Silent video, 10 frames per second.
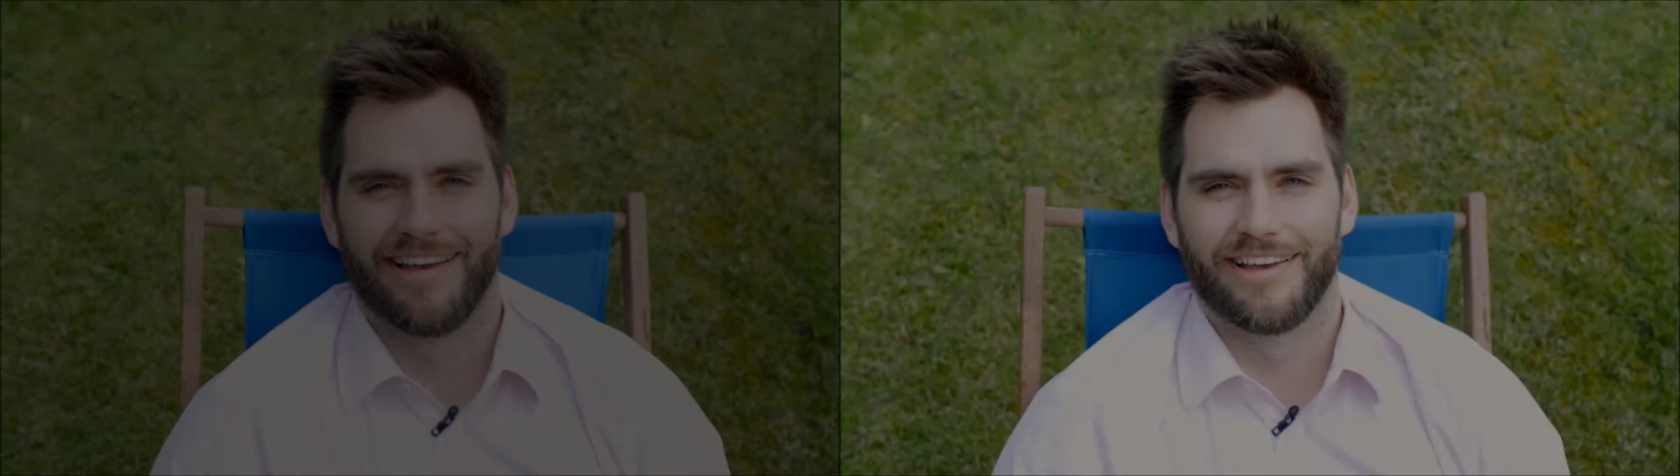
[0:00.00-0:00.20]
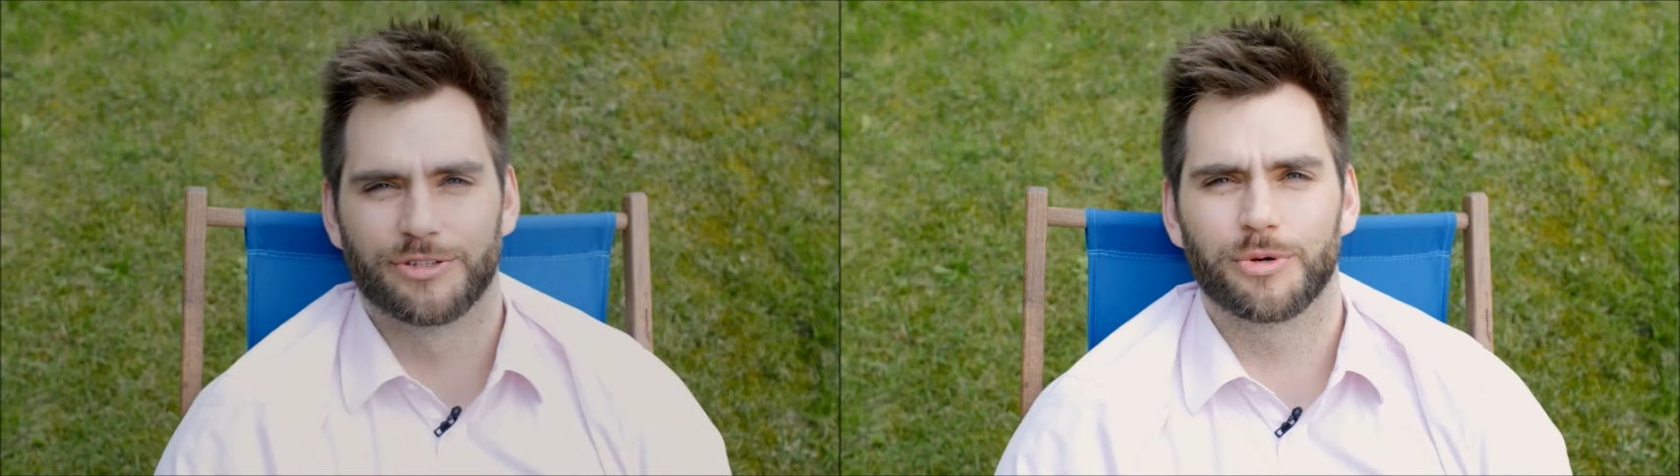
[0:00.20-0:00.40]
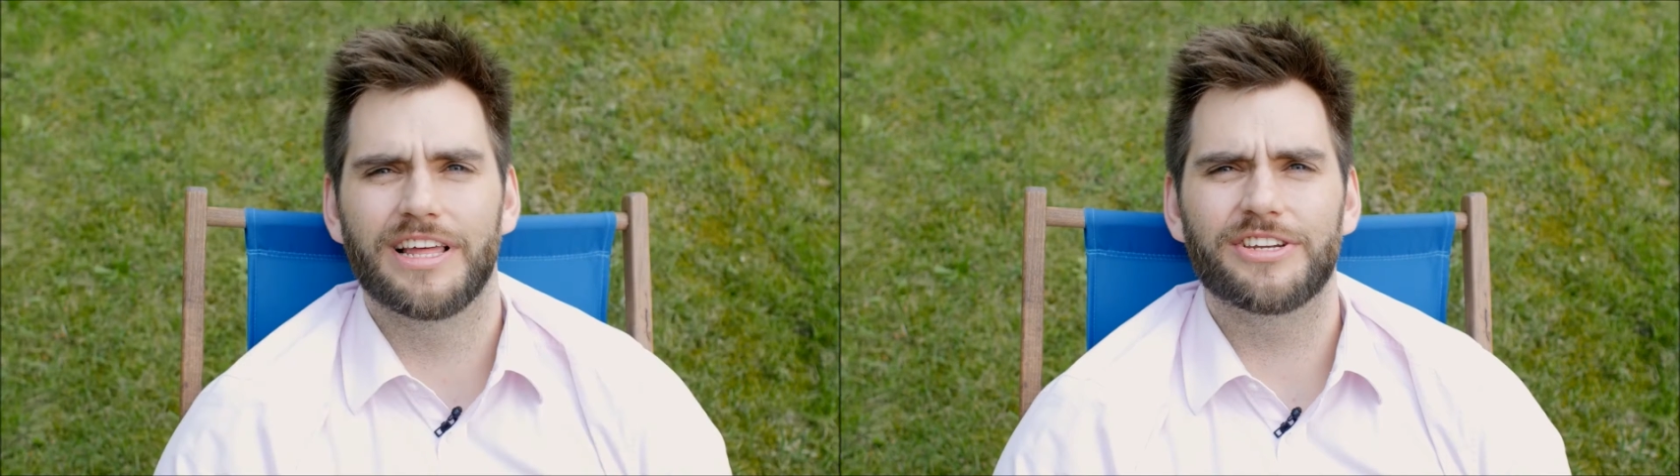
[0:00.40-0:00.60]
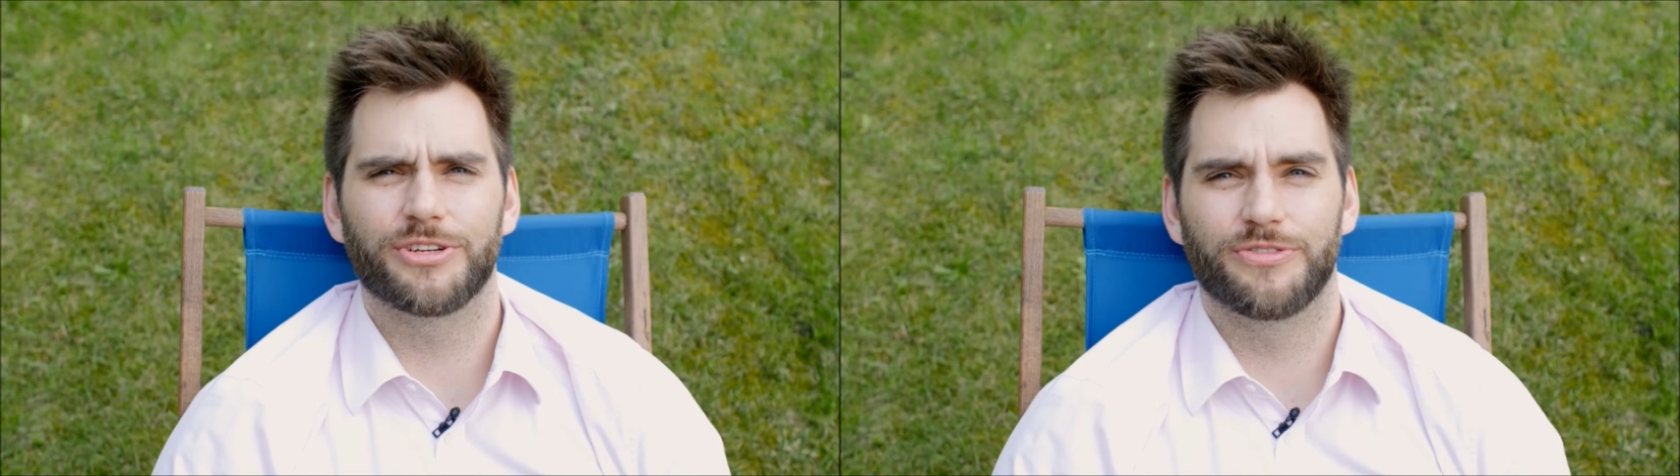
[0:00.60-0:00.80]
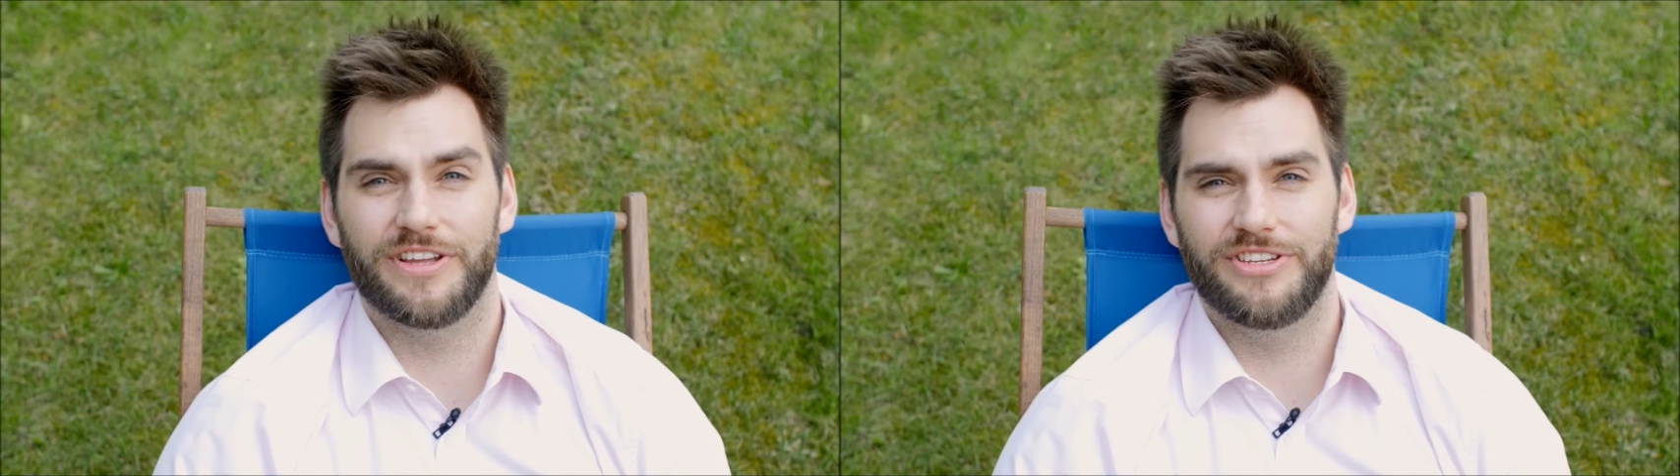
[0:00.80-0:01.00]
Słoneczko
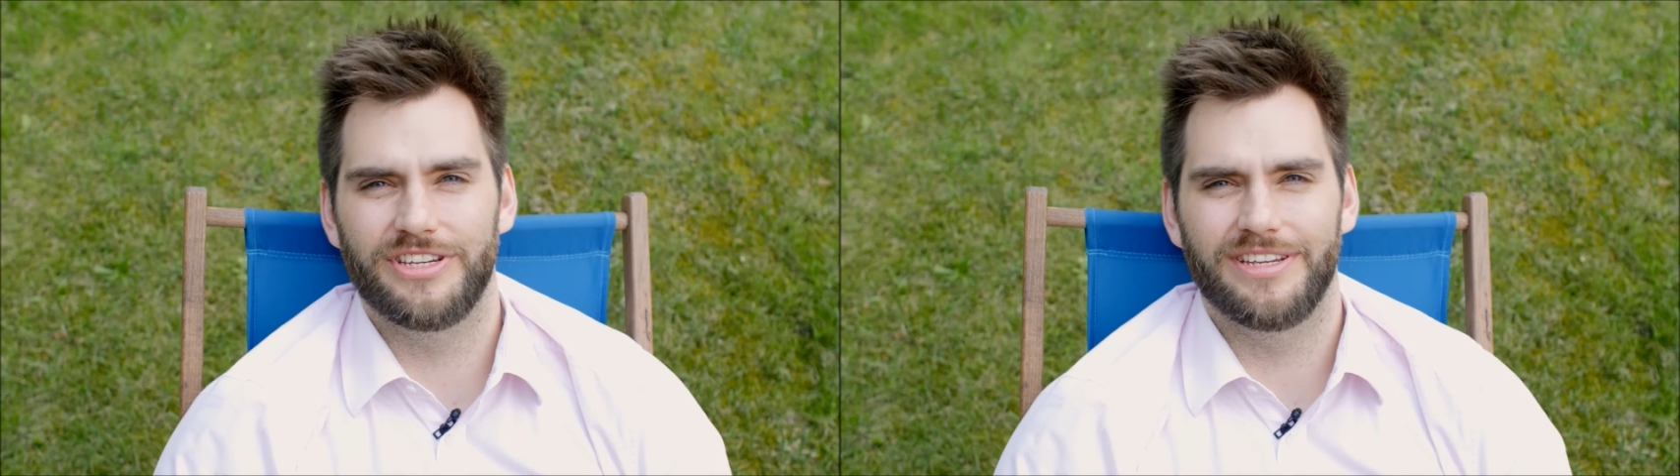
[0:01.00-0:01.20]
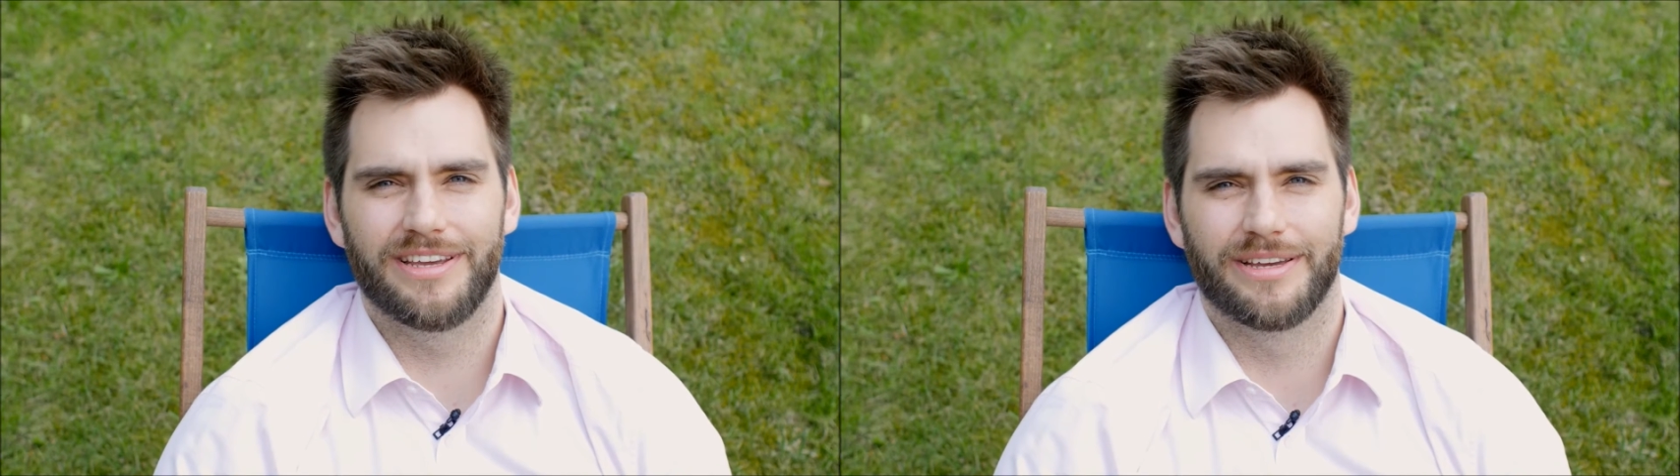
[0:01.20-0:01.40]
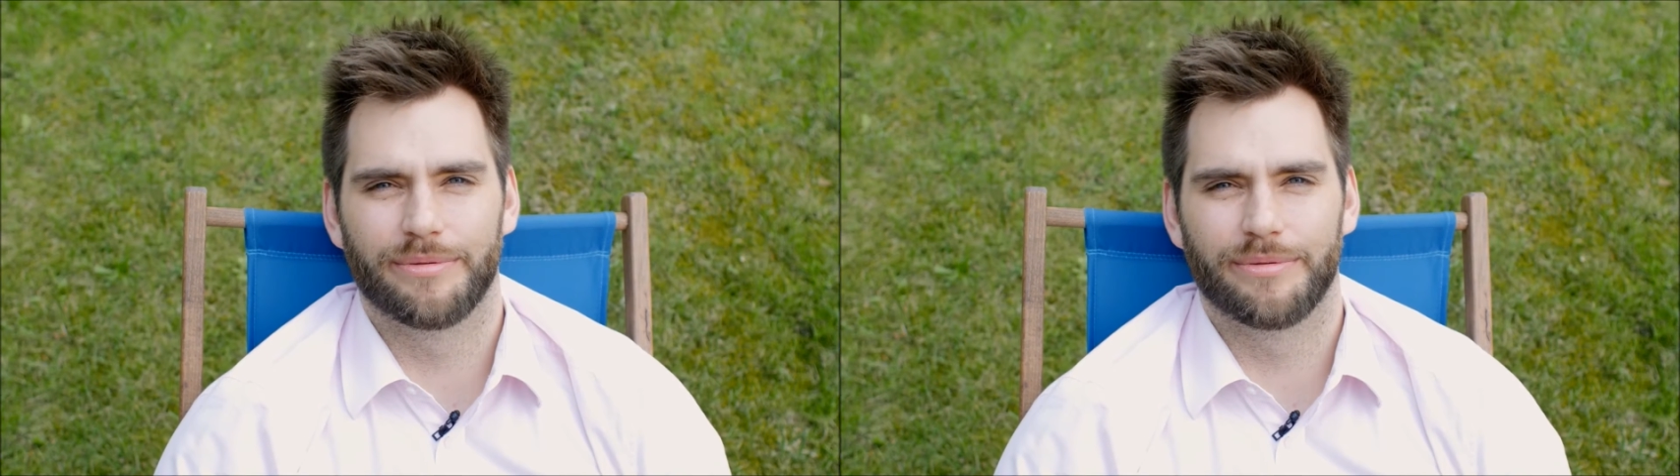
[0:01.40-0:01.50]
świeci,